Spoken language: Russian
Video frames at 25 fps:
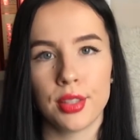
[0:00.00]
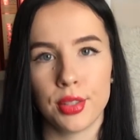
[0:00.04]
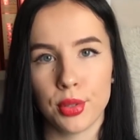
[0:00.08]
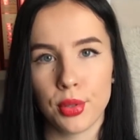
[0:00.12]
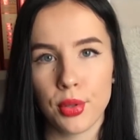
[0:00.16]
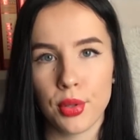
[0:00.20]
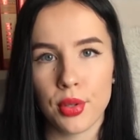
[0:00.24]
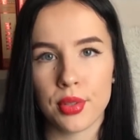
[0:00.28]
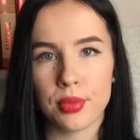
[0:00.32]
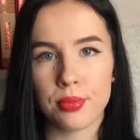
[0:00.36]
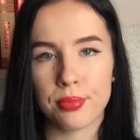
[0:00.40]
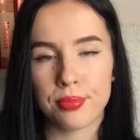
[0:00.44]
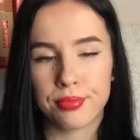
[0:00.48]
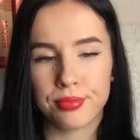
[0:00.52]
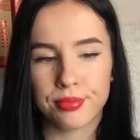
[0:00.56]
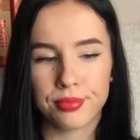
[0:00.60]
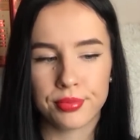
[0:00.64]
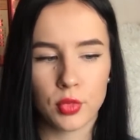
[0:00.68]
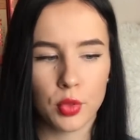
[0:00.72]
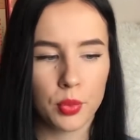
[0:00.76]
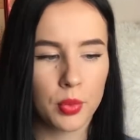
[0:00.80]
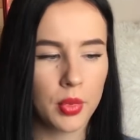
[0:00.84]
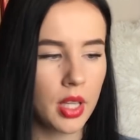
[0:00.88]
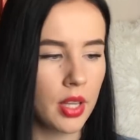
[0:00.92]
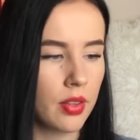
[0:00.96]
но
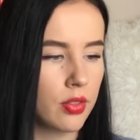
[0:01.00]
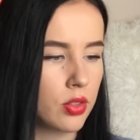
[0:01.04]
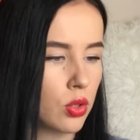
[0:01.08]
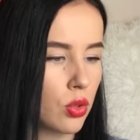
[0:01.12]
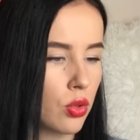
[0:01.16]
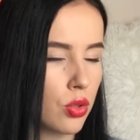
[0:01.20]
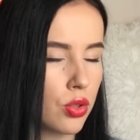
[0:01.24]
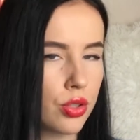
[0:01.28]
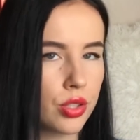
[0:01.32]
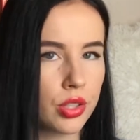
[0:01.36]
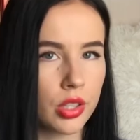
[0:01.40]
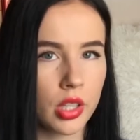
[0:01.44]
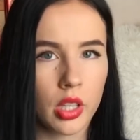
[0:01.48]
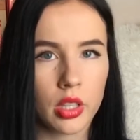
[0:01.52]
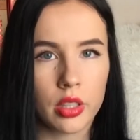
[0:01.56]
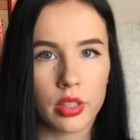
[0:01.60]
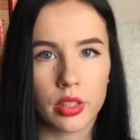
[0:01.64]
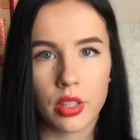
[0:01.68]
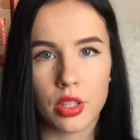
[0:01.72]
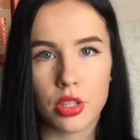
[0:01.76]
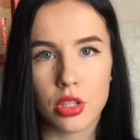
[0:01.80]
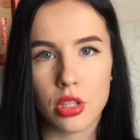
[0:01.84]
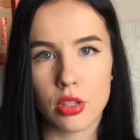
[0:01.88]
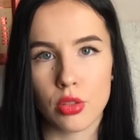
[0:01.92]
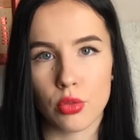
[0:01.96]
у меня все еще никак
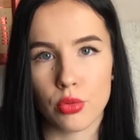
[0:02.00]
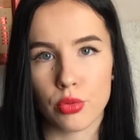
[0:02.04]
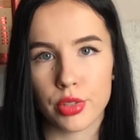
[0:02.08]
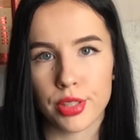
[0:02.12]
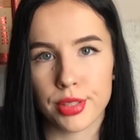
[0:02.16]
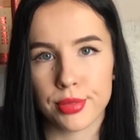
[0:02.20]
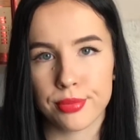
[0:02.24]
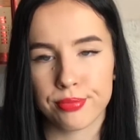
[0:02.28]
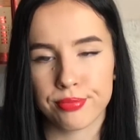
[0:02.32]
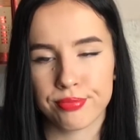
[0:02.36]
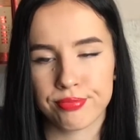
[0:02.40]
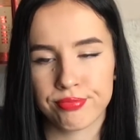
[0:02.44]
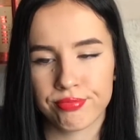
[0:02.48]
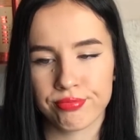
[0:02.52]
не дошли руки.